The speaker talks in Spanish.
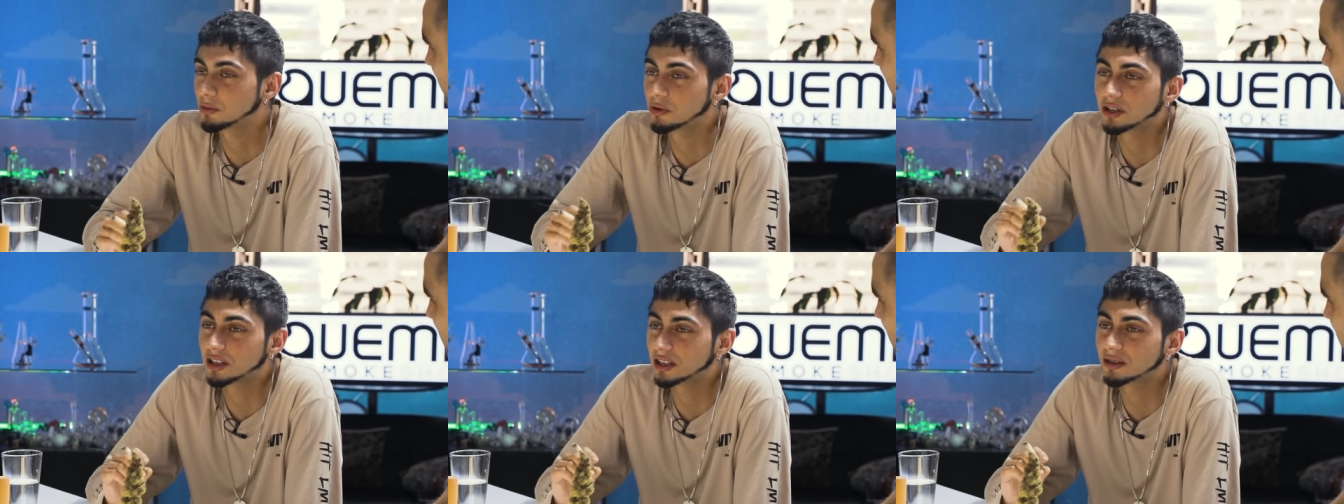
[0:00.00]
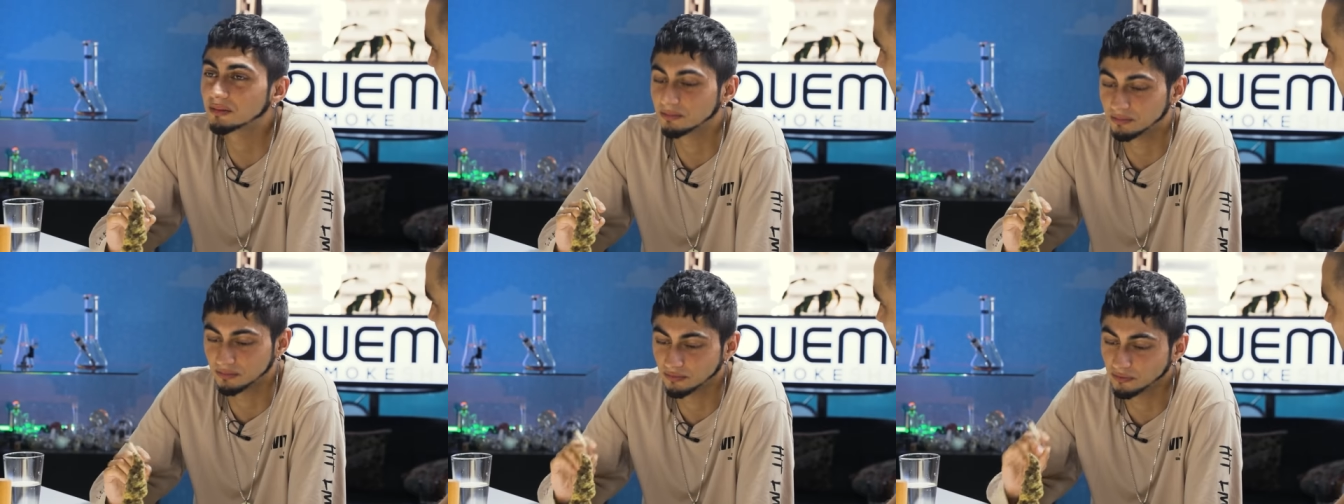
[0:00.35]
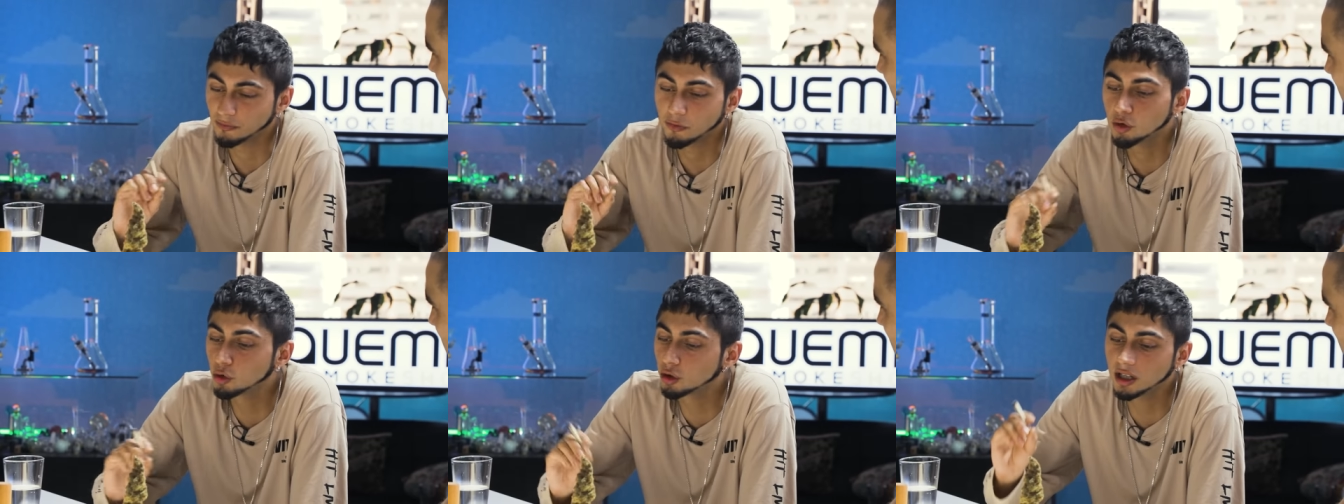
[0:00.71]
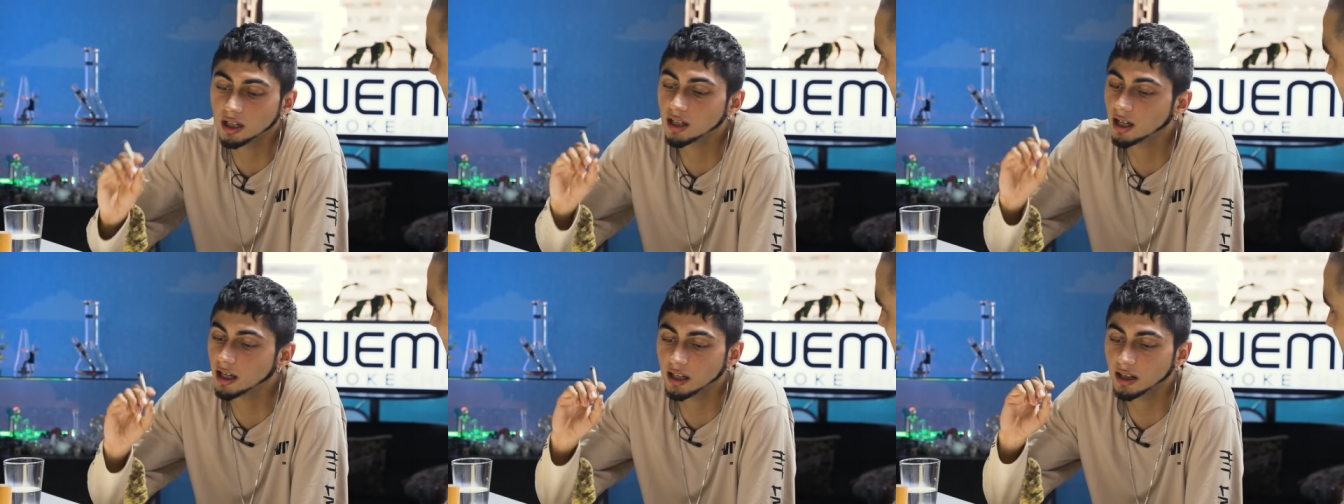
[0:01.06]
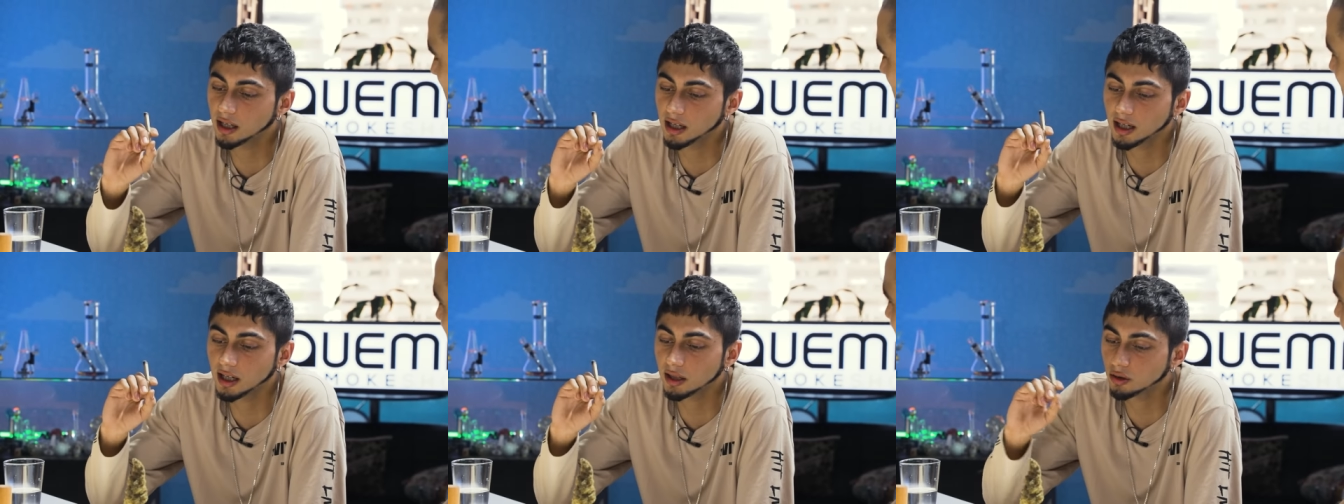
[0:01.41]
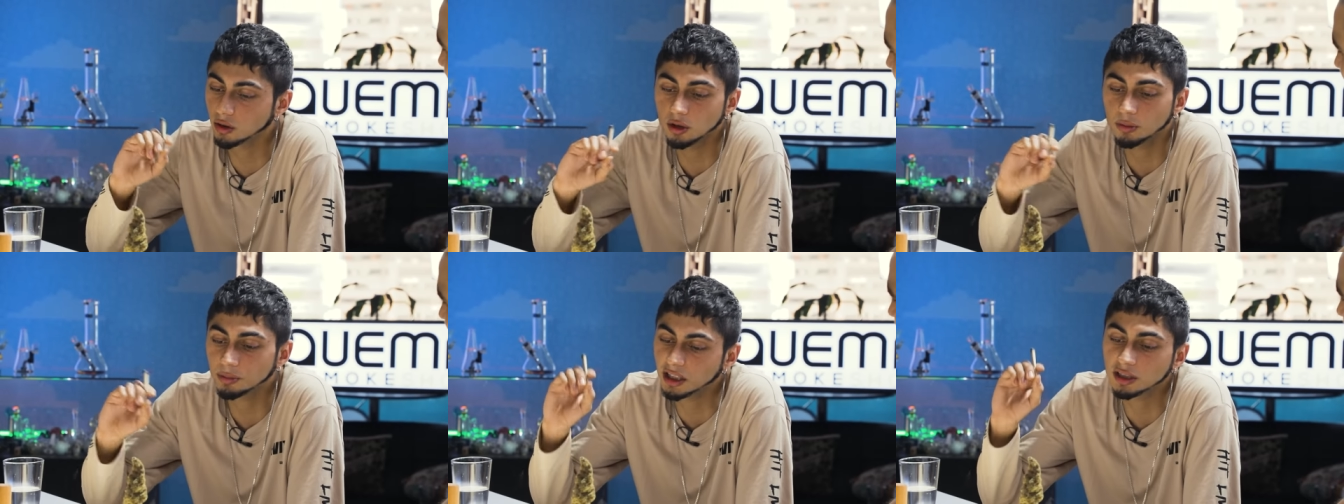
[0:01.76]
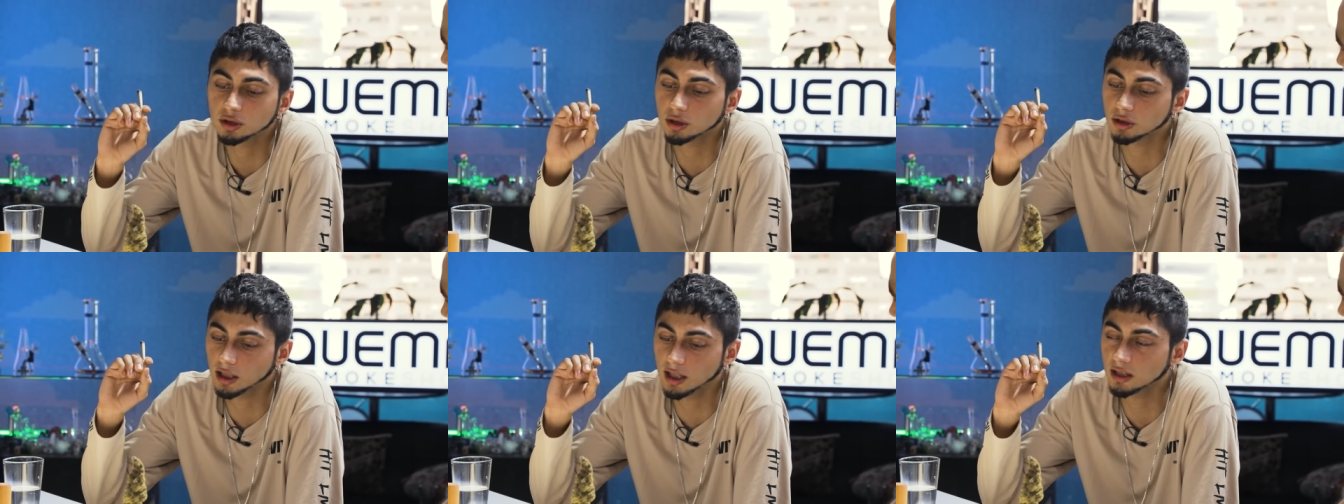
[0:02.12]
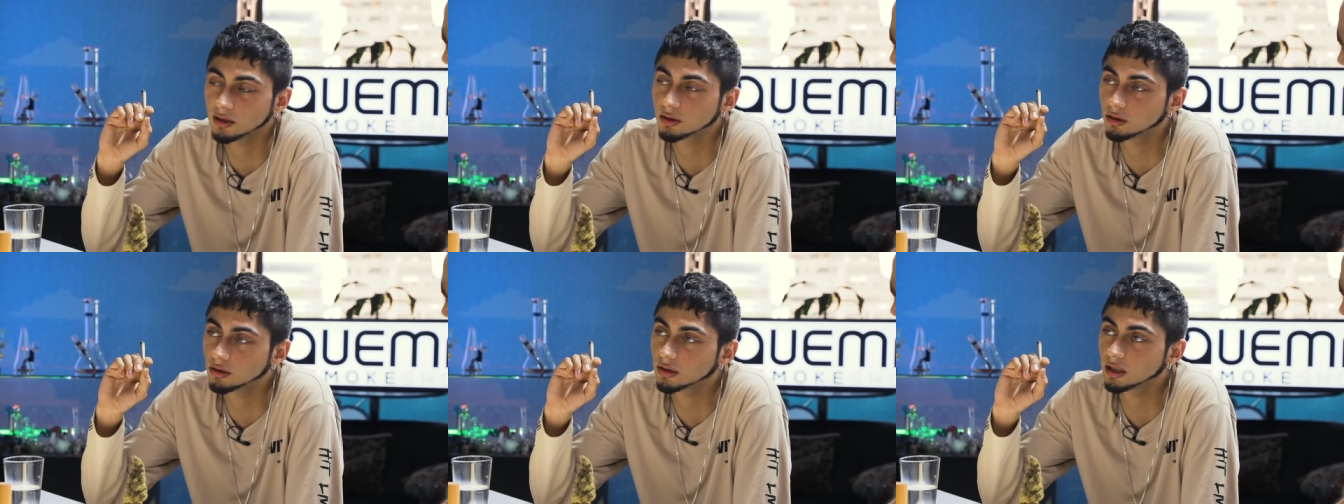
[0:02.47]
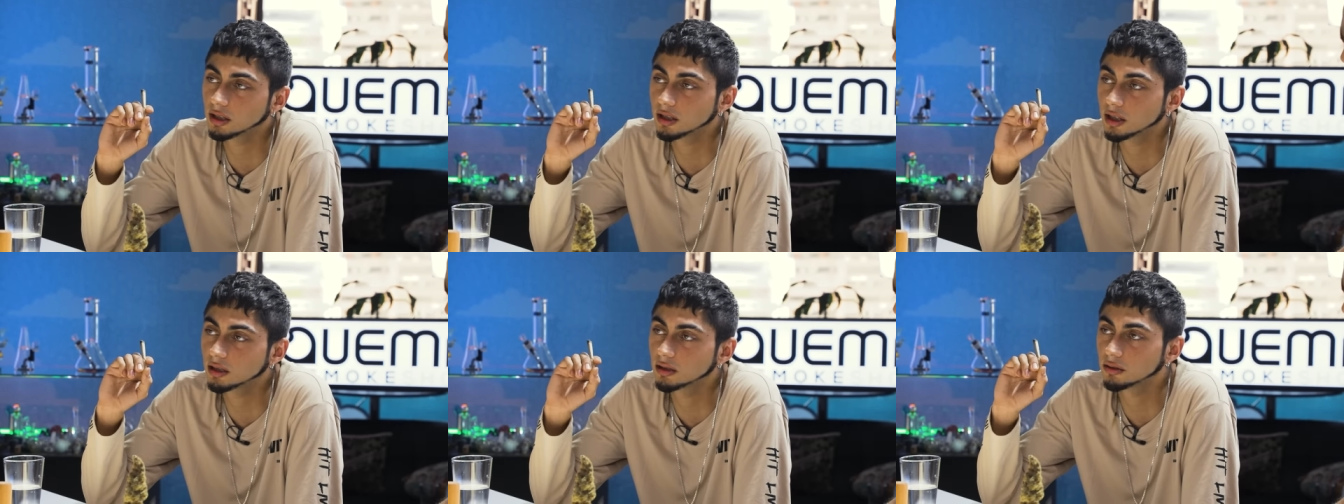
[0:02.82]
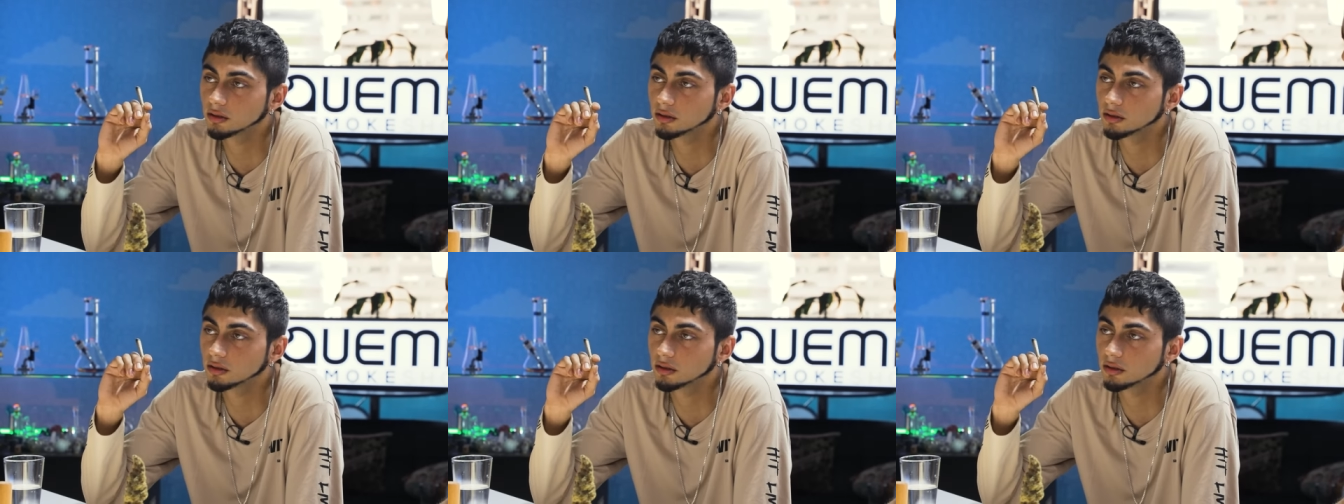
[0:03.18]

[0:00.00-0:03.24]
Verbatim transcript: como que fluyen las ideas, no lo pienso tanto, ¿cachai?